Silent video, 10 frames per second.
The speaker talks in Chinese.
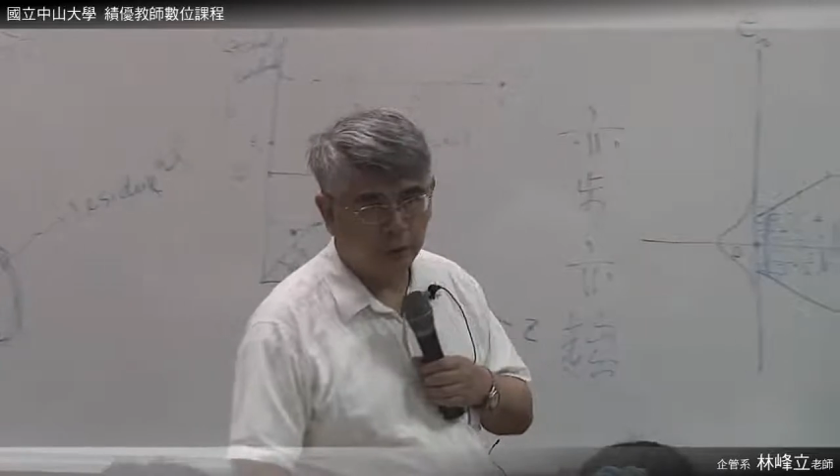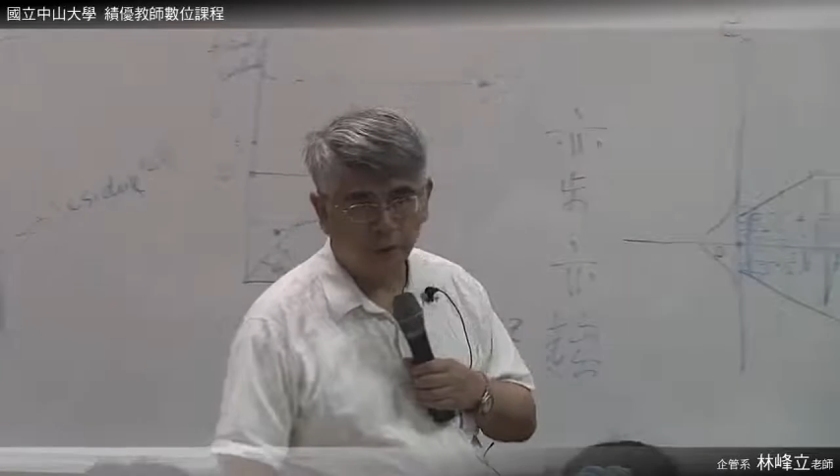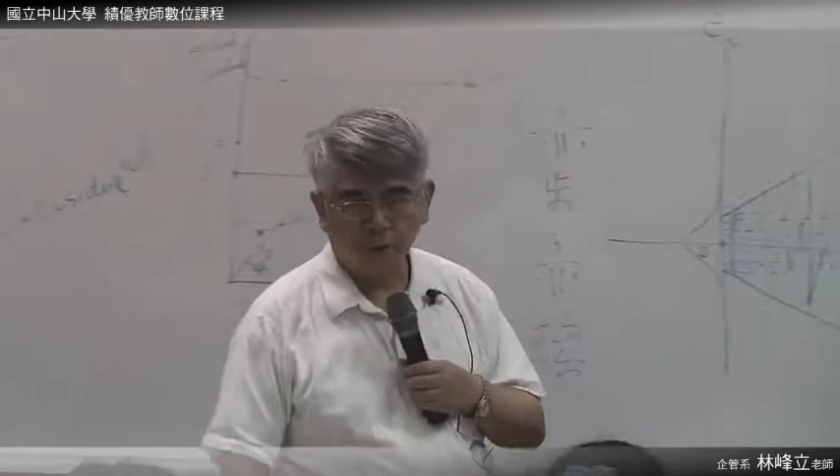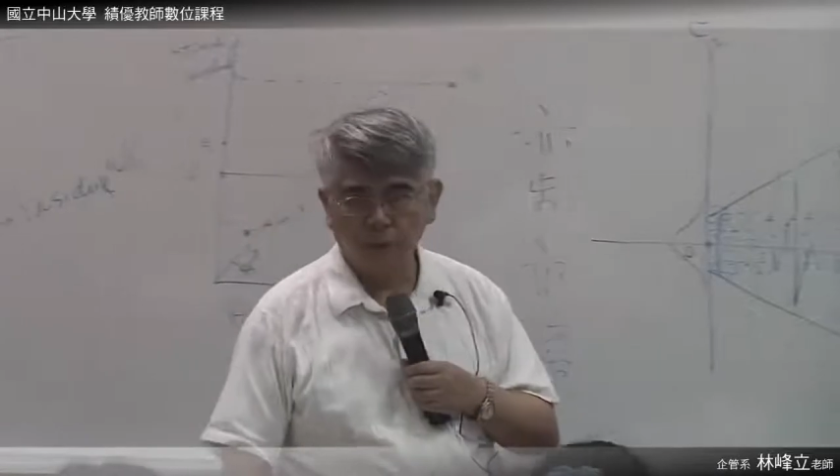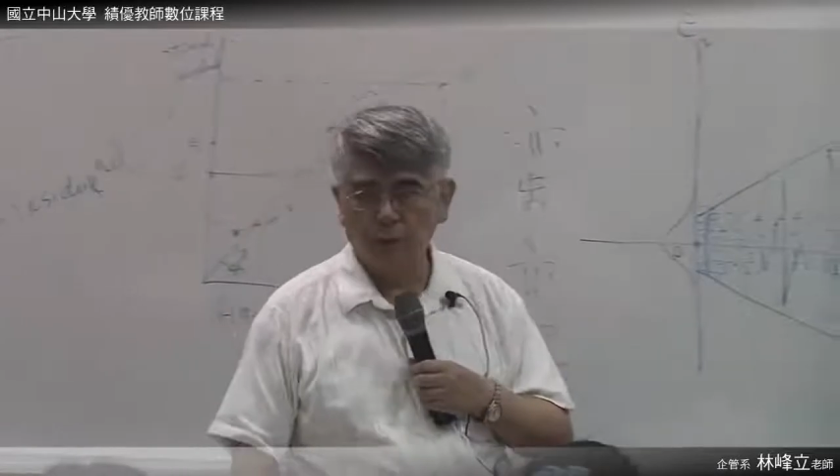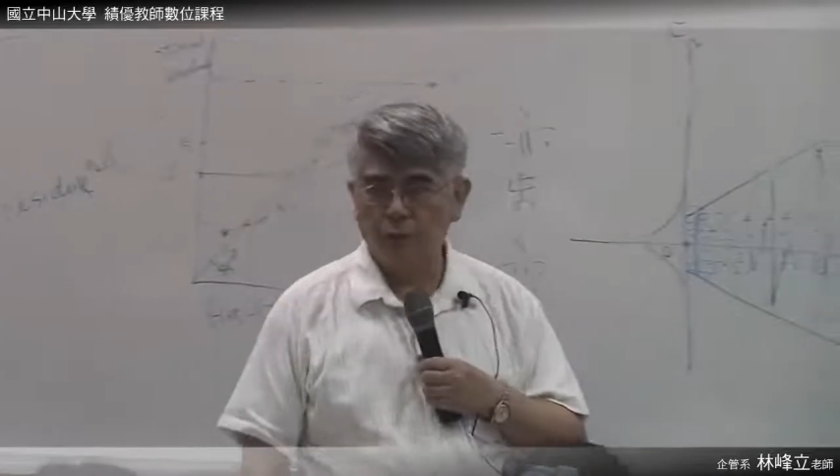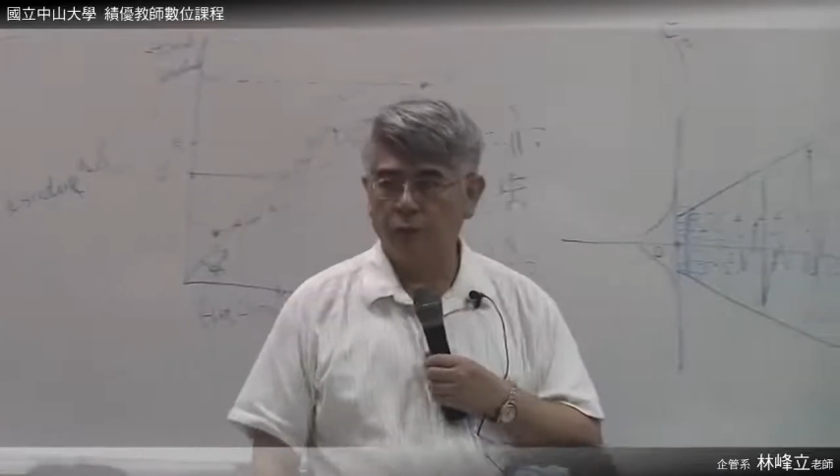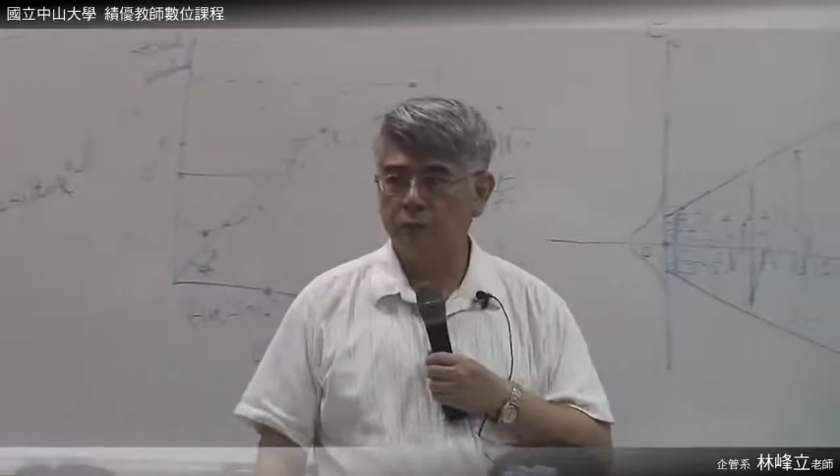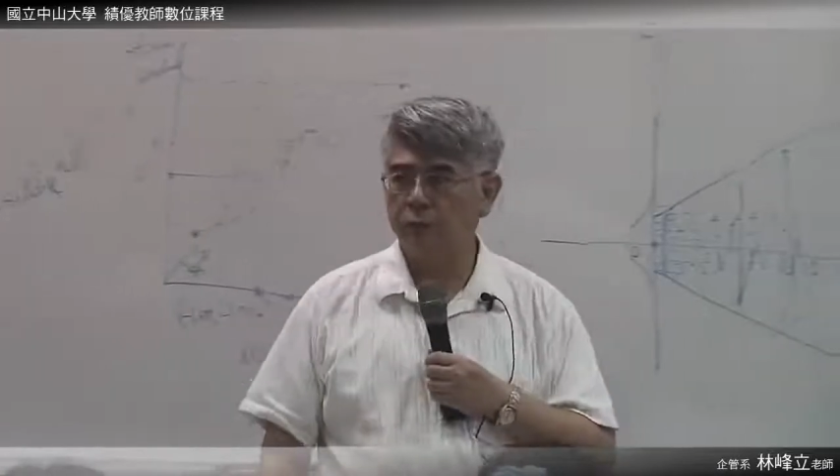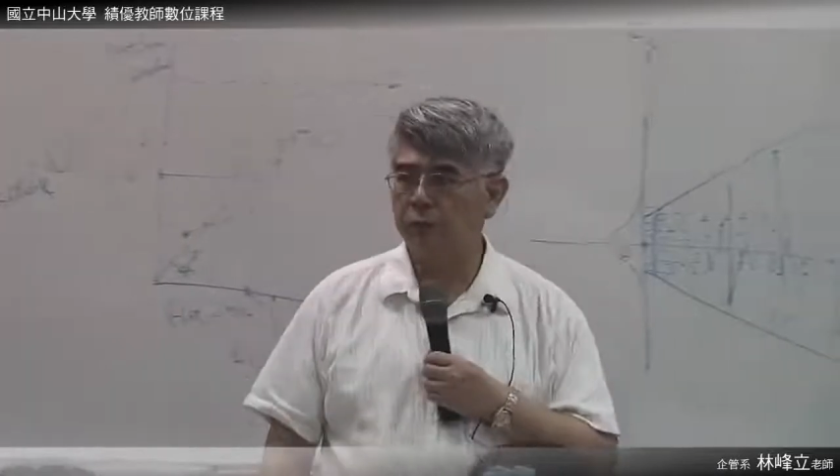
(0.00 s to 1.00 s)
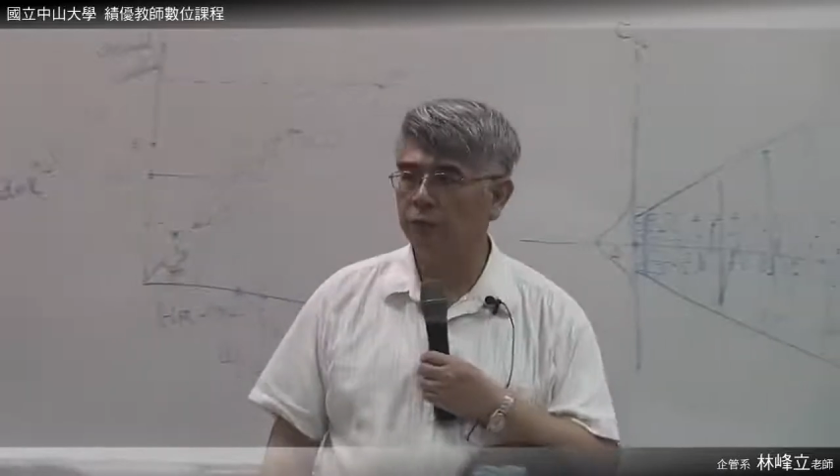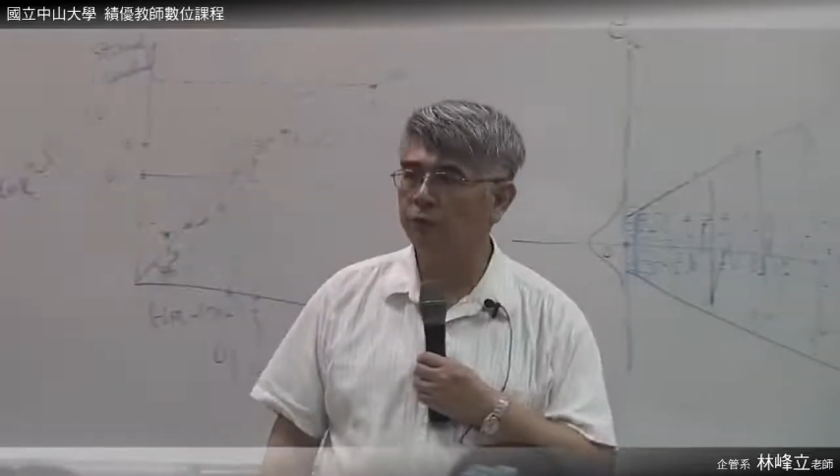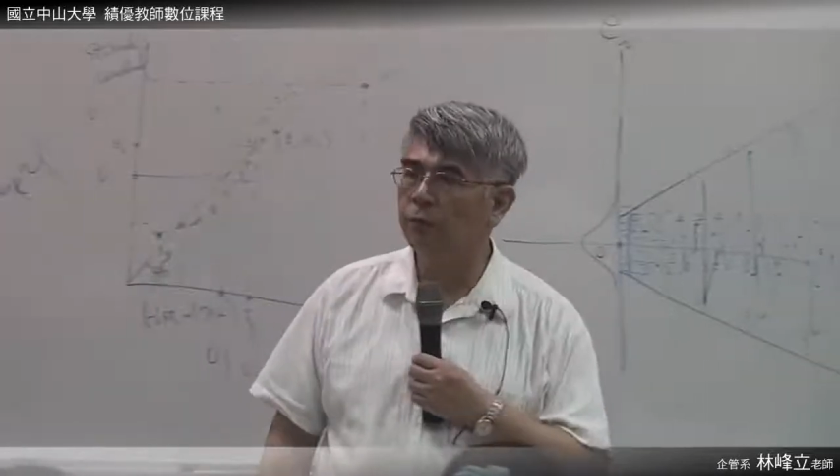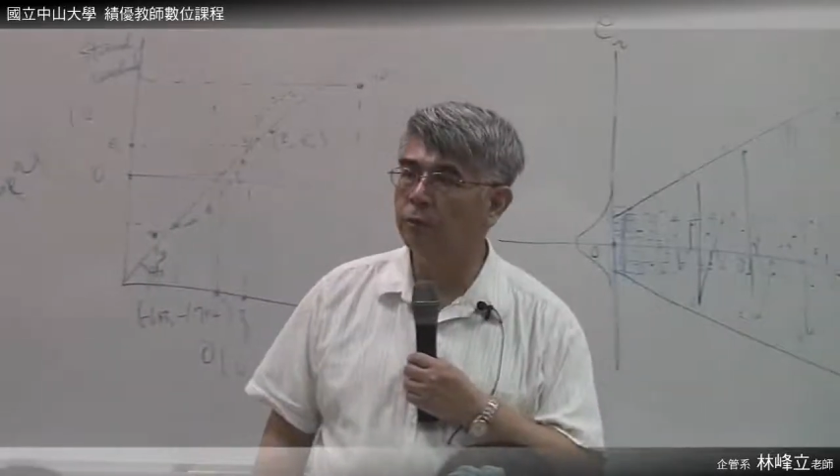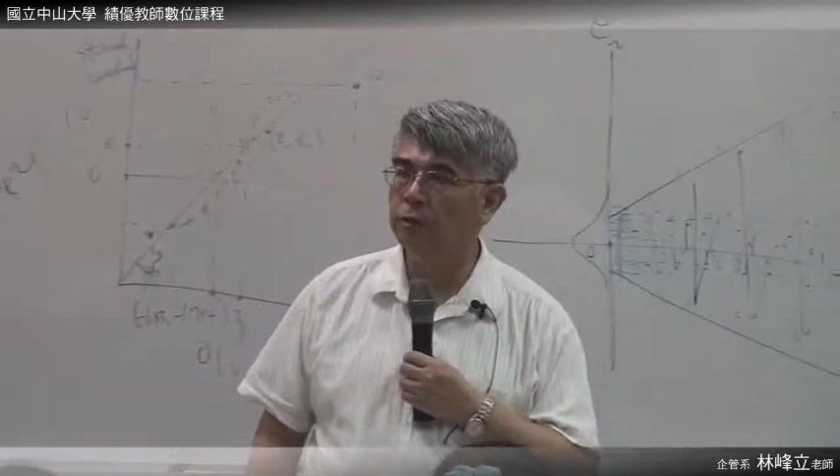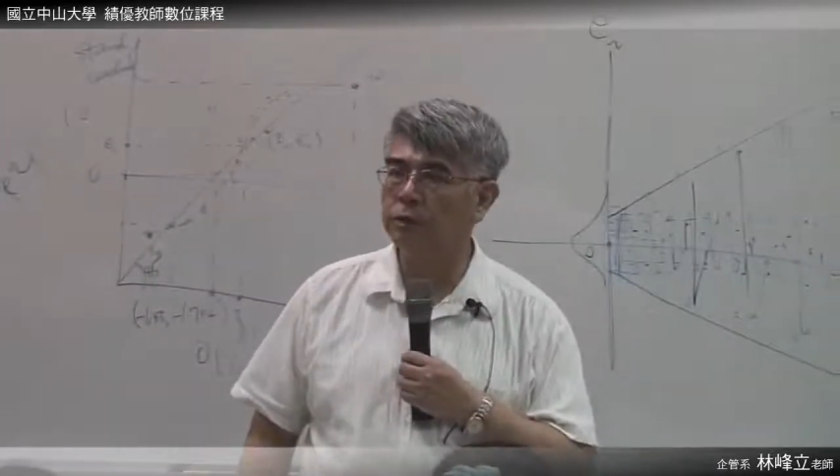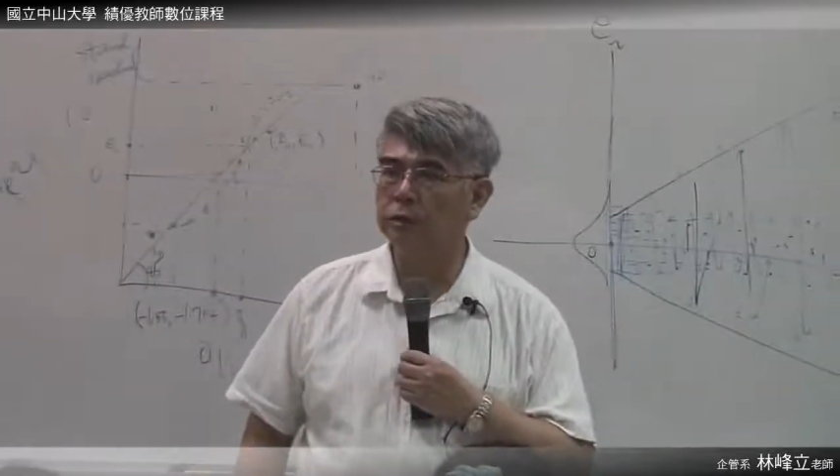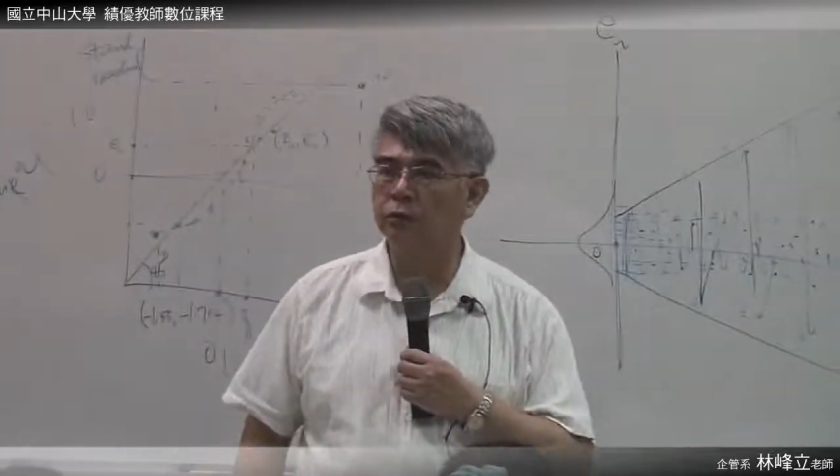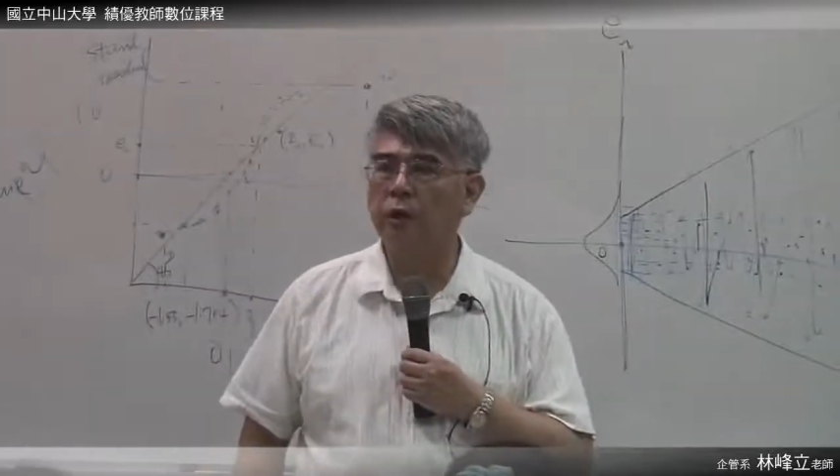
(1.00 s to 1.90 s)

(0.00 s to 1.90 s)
常态分布的分布的形